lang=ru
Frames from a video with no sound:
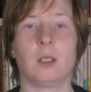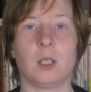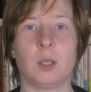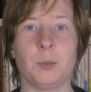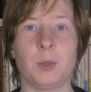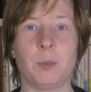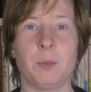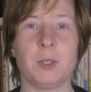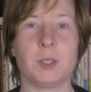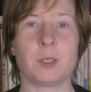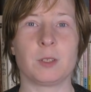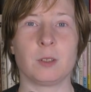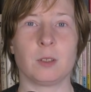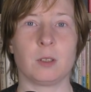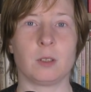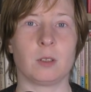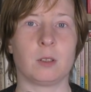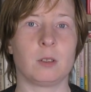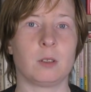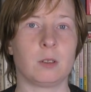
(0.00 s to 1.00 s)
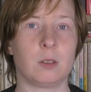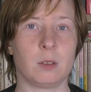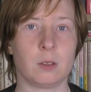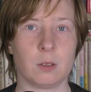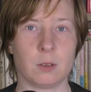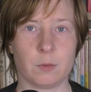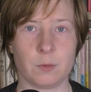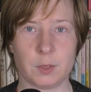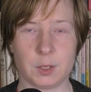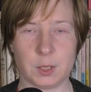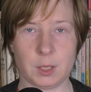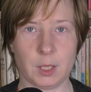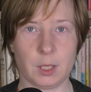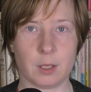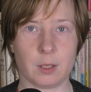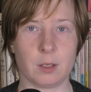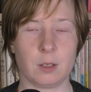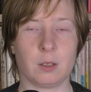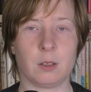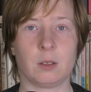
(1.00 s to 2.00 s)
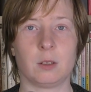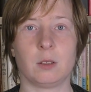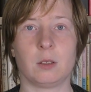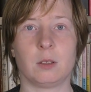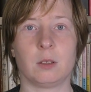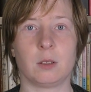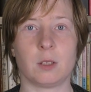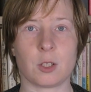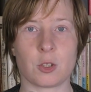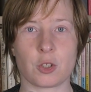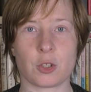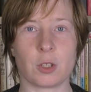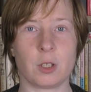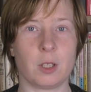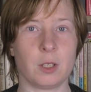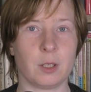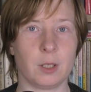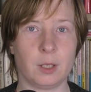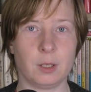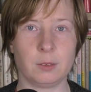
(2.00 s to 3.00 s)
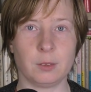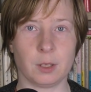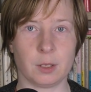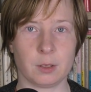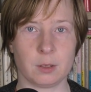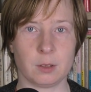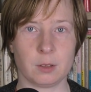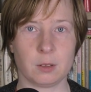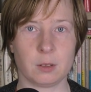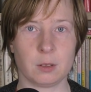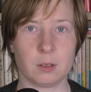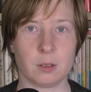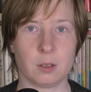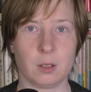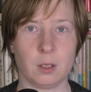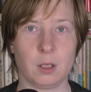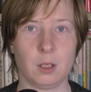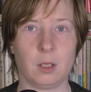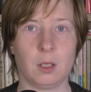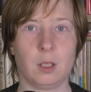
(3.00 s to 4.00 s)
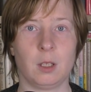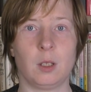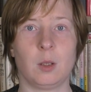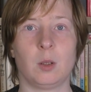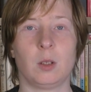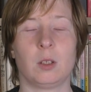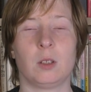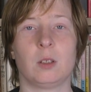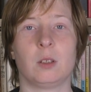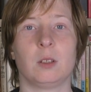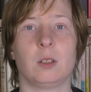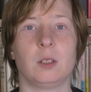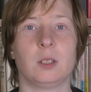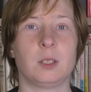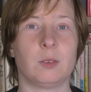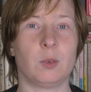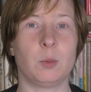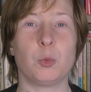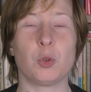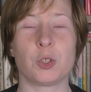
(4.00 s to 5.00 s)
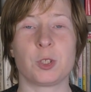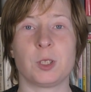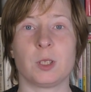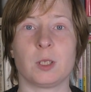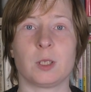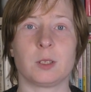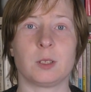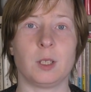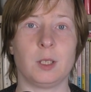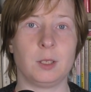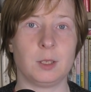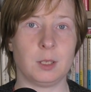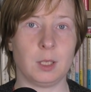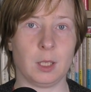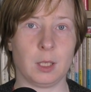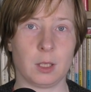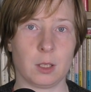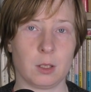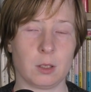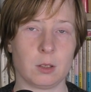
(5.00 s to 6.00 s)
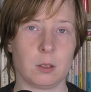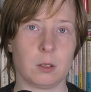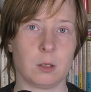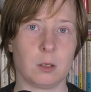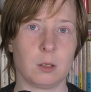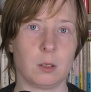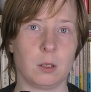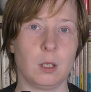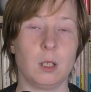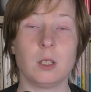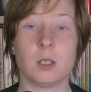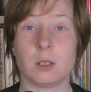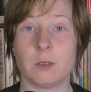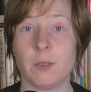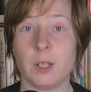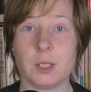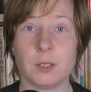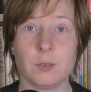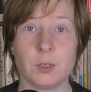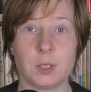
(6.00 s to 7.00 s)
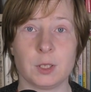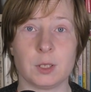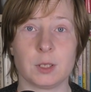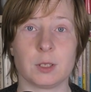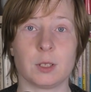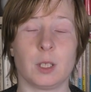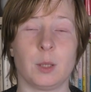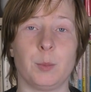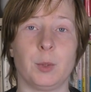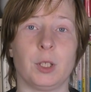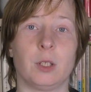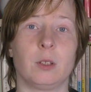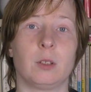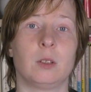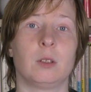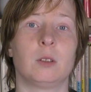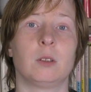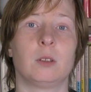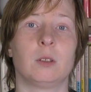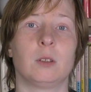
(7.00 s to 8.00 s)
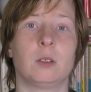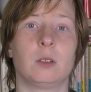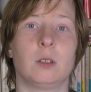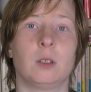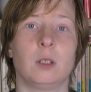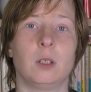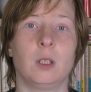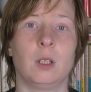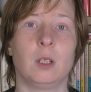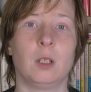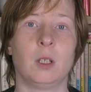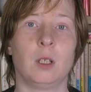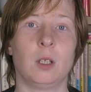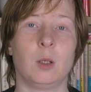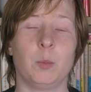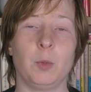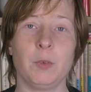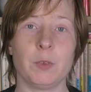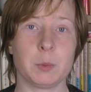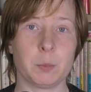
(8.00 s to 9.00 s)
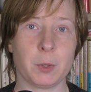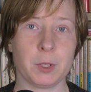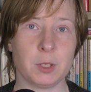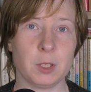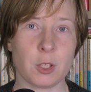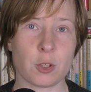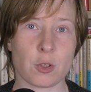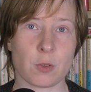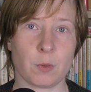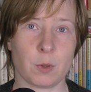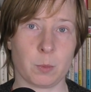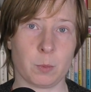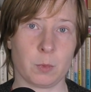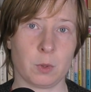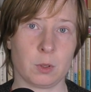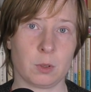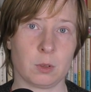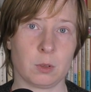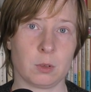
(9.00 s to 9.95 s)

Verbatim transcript: Там написаны все наши каналы – где вы можете нас найти. Связывайтесь с нами. Мы вас поддерживаем.